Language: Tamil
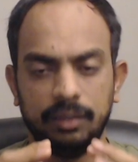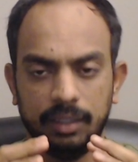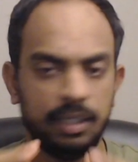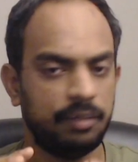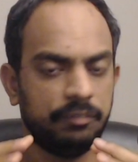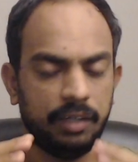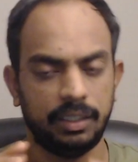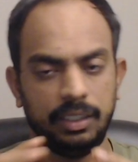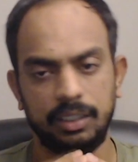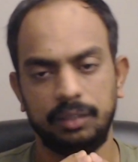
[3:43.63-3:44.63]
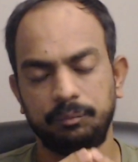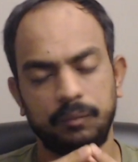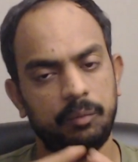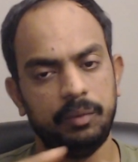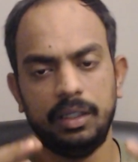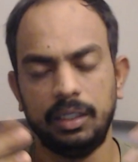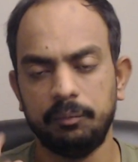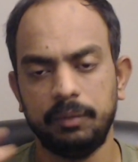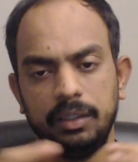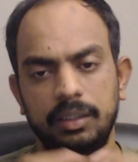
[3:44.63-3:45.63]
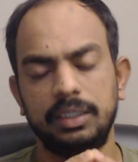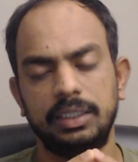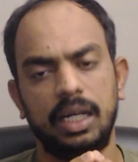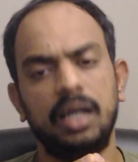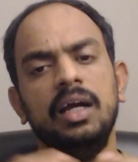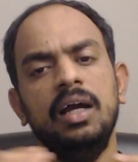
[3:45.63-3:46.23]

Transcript: லே ஆஃப் நடந்திருக்கு அப்படின்றத நம்ம தெரிஞ்சுக்கலாம்